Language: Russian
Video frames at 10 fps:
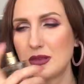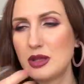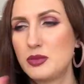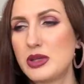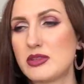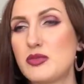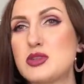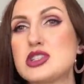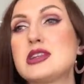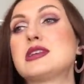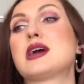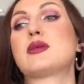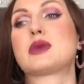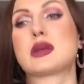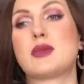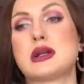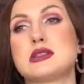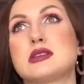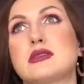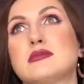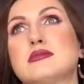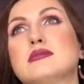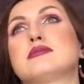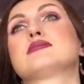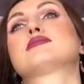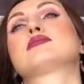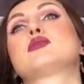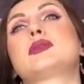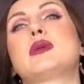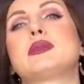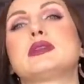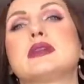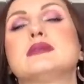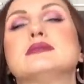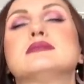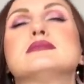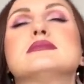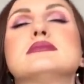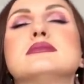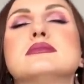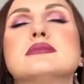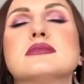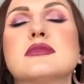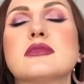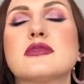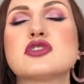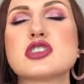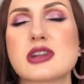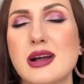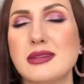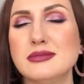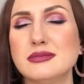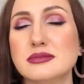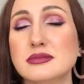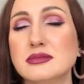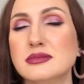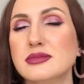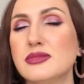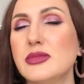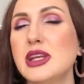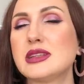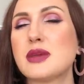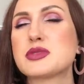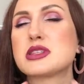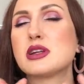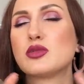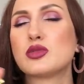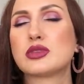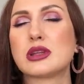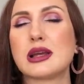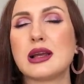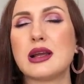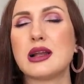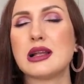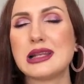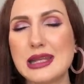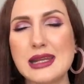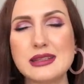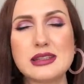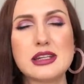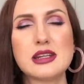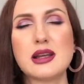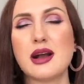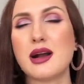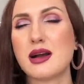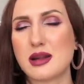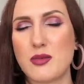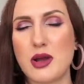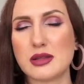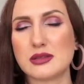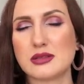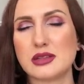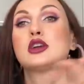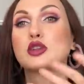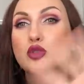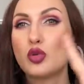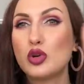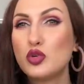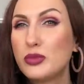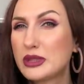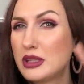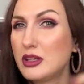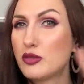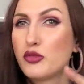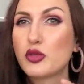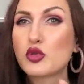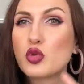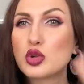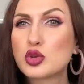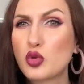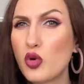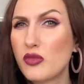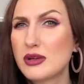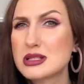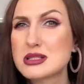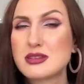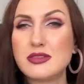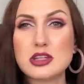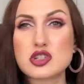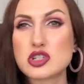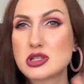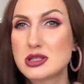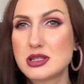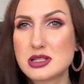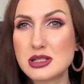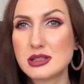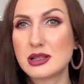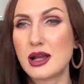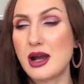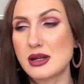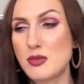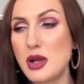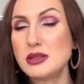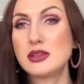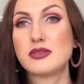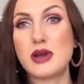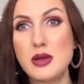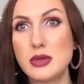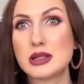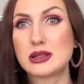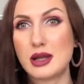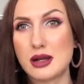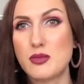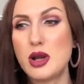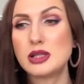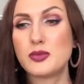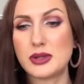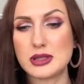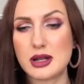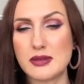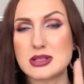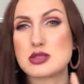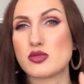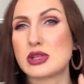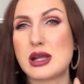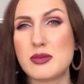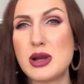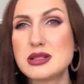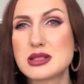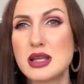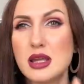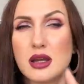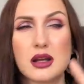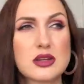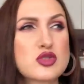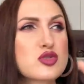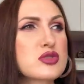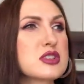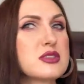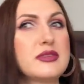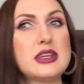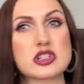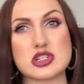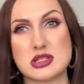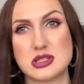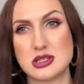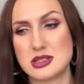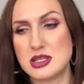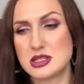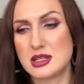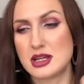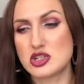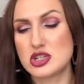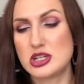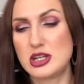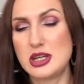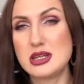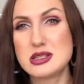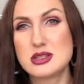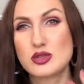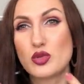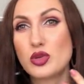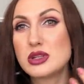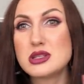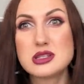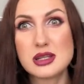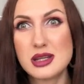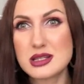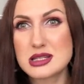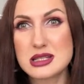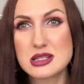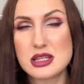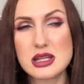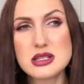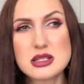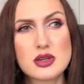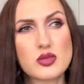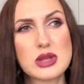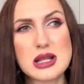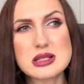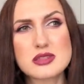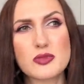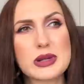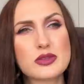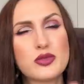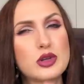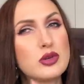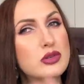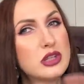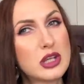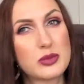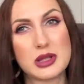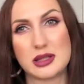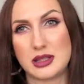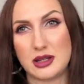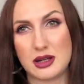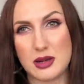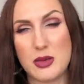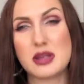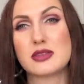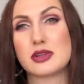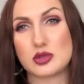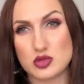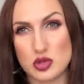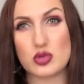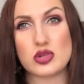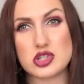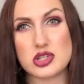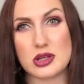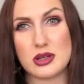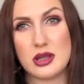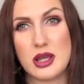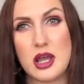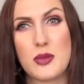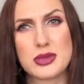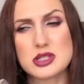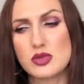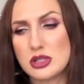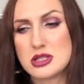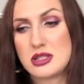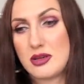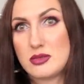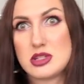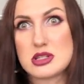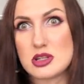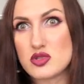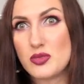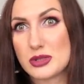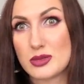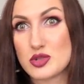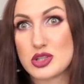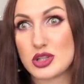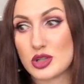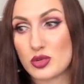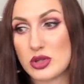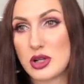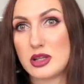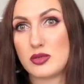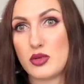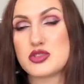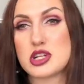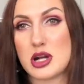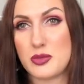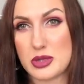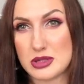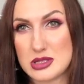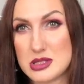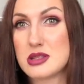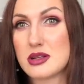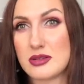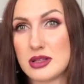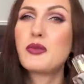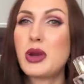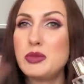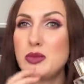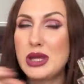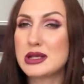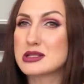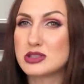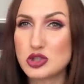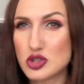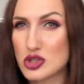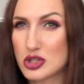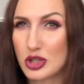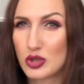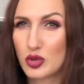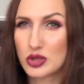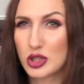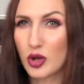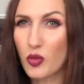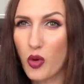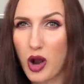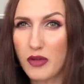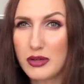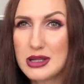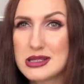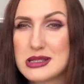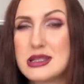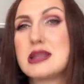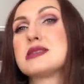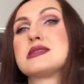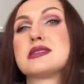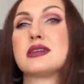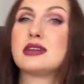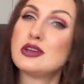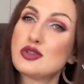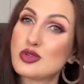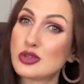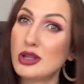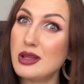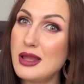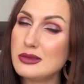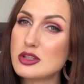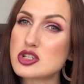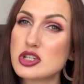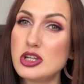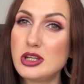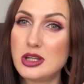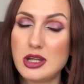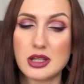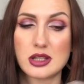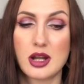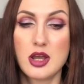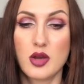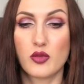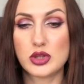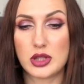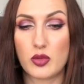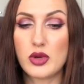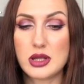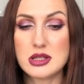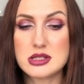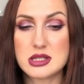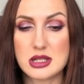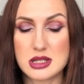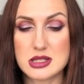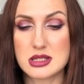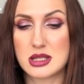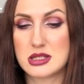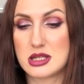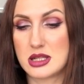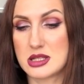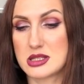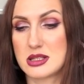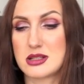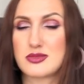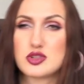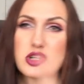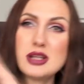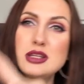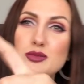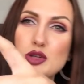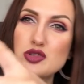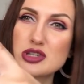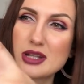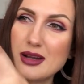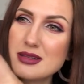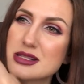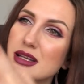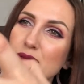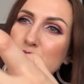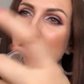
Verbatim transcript: Первое впечатление об аромате у меня было вчера. Это абсолютно летний аромат. И кто любит такие фруктово-свежие с кислинкой ароматы, вам этот аромат понравится. Ну вот аромат а, чуть-чуть а, свежести здесь даже есть, но он интересный. Интересный у нас в портфолио не было таких ароматов, это уже точно. По стойкости я вам не скажу, потому что я только его вчера протестировала. И помимо экзотической нотки гуавы, здесь идет ландыш и кедр. Вот такое интересное-интересное звучание. И мне очень нравится